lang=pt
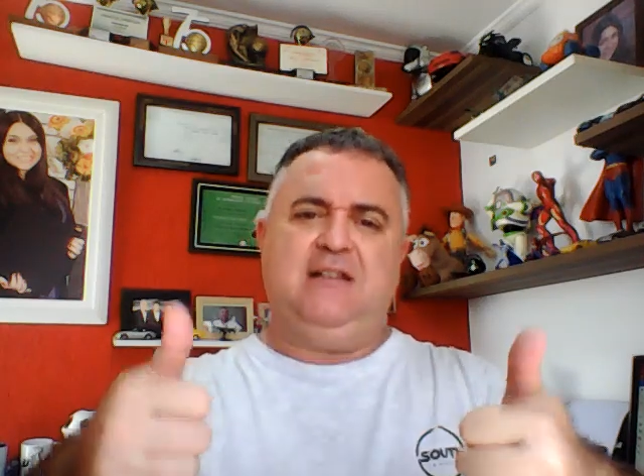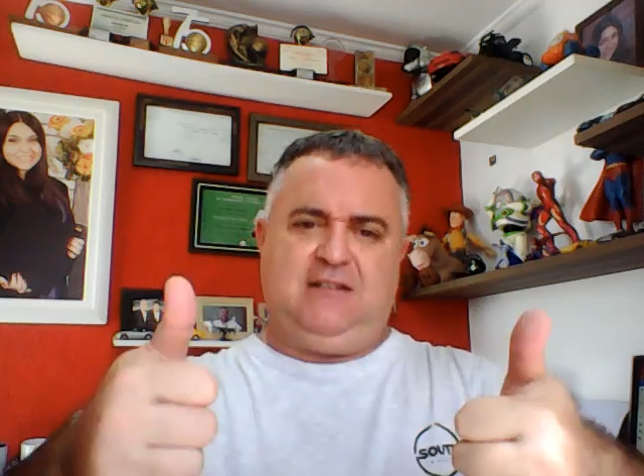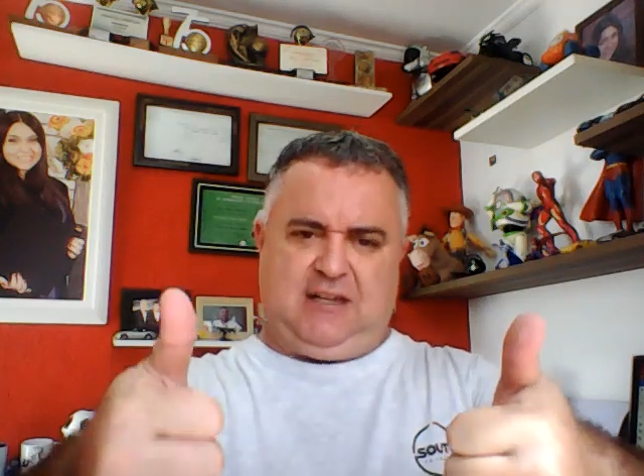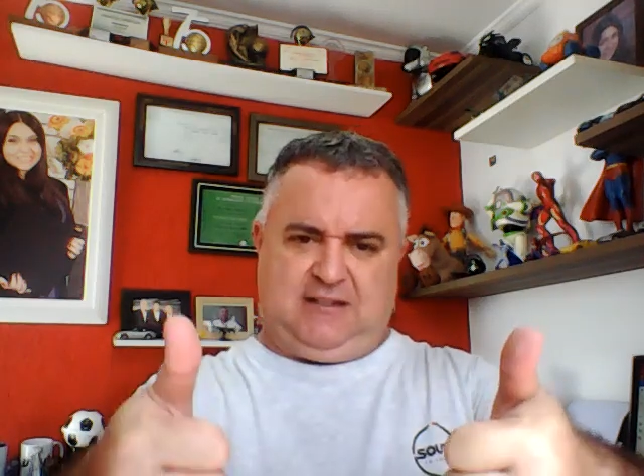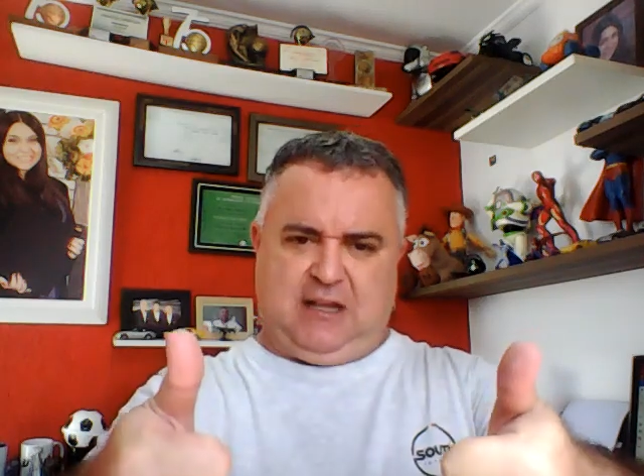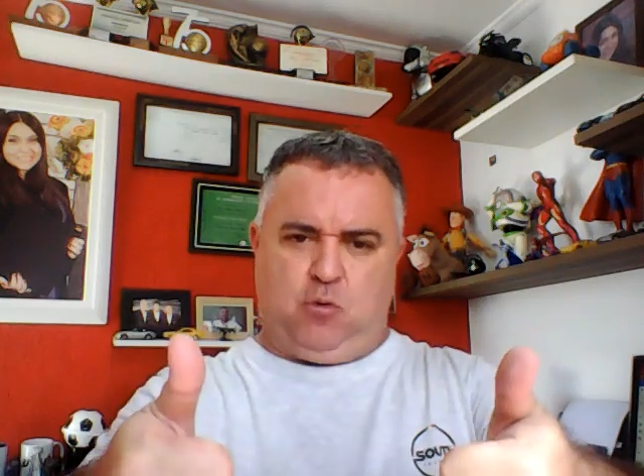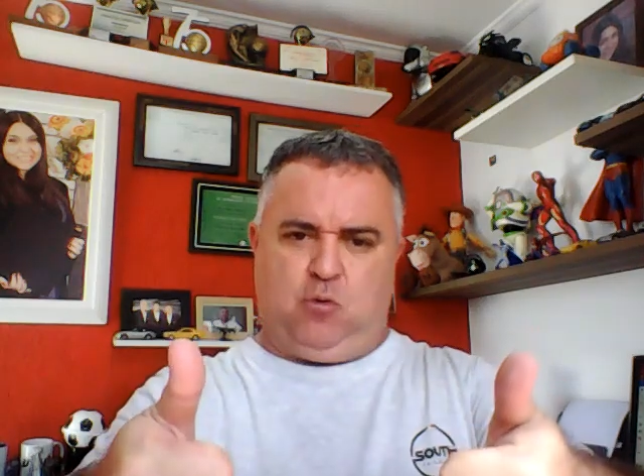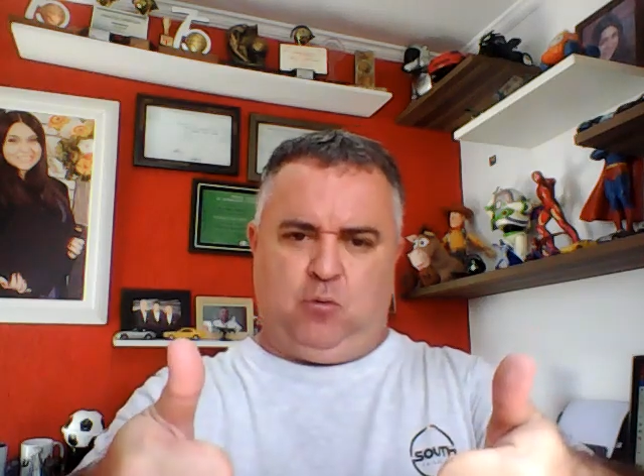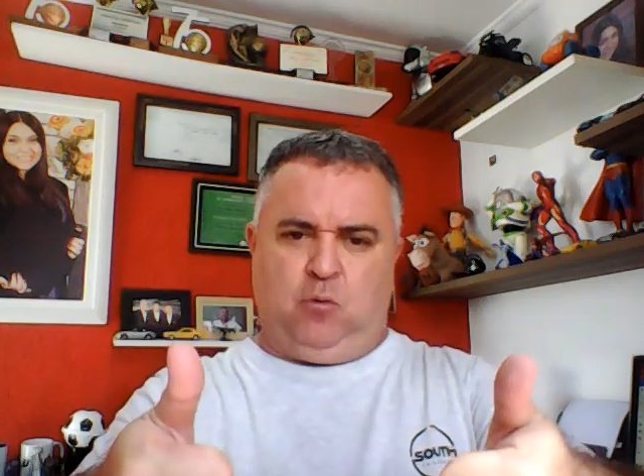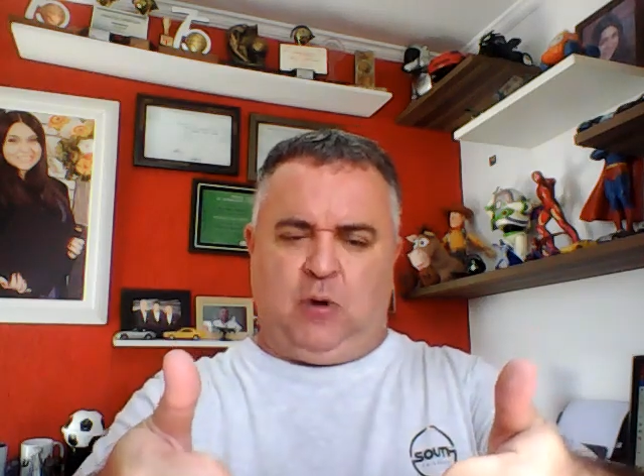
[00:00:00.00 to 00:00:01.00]
Vocês dão
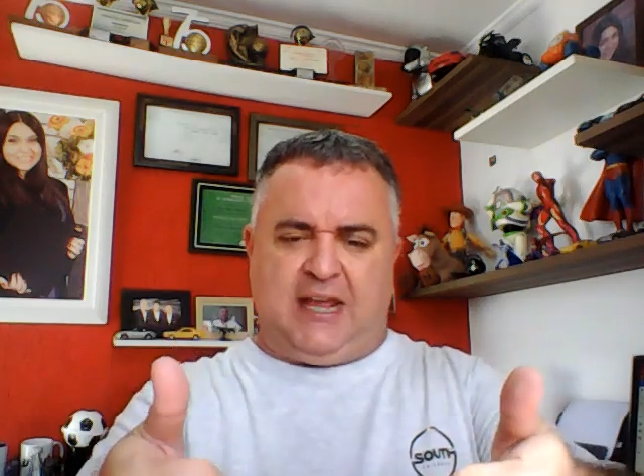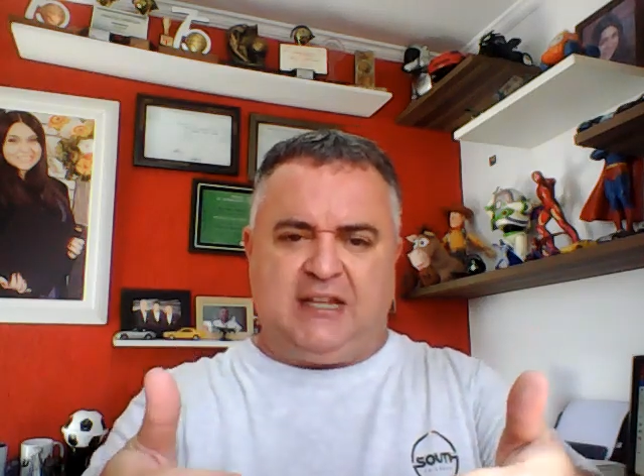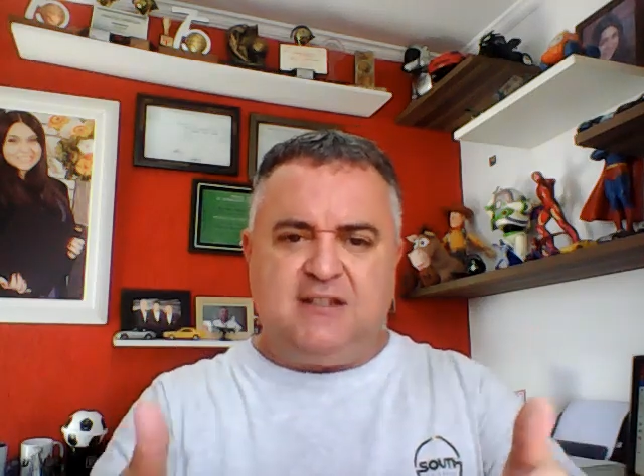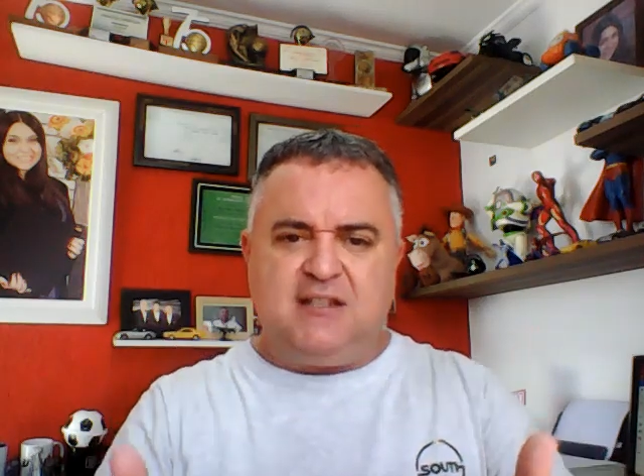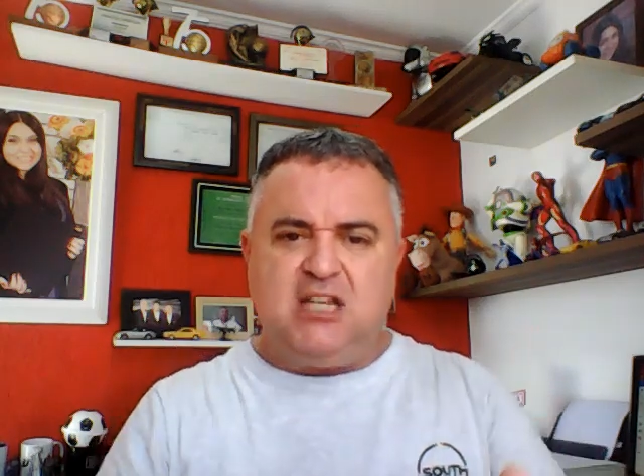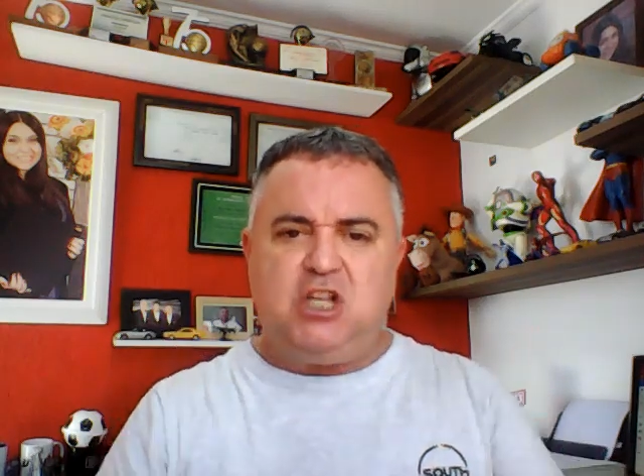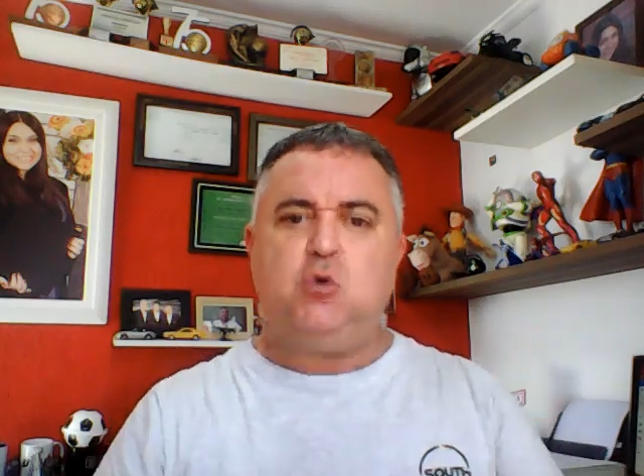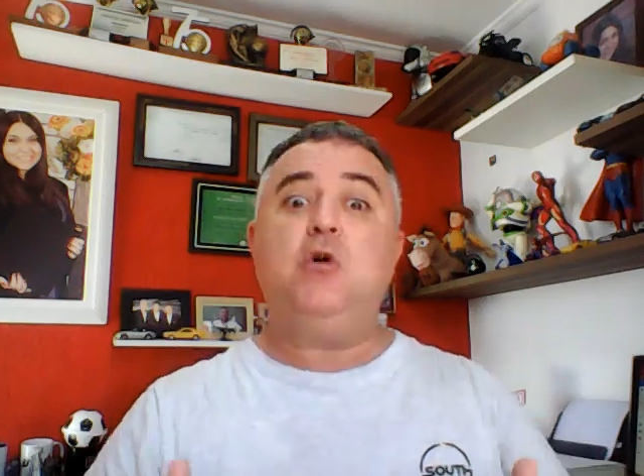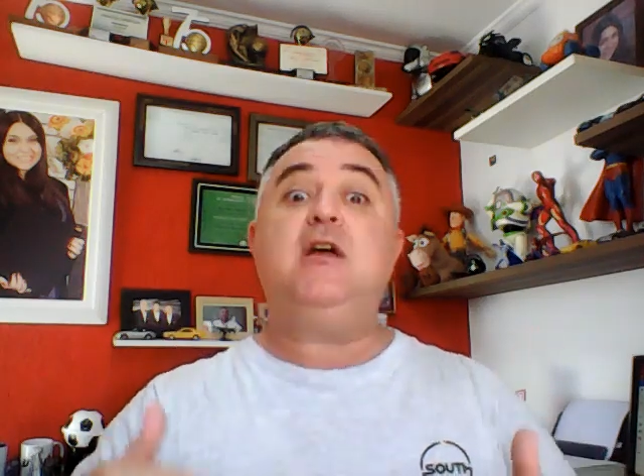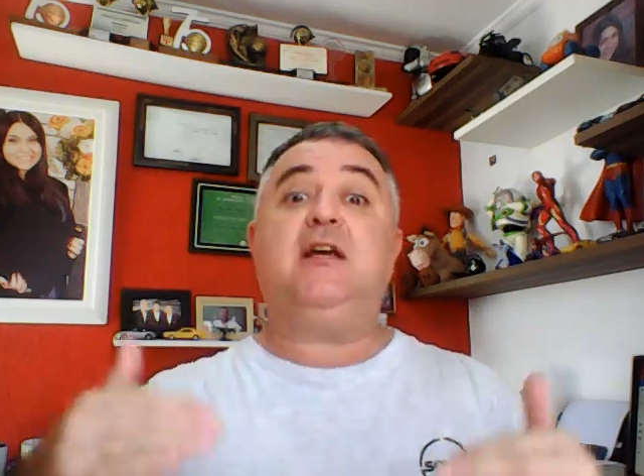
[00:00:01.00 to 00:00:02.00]
um, um likezinho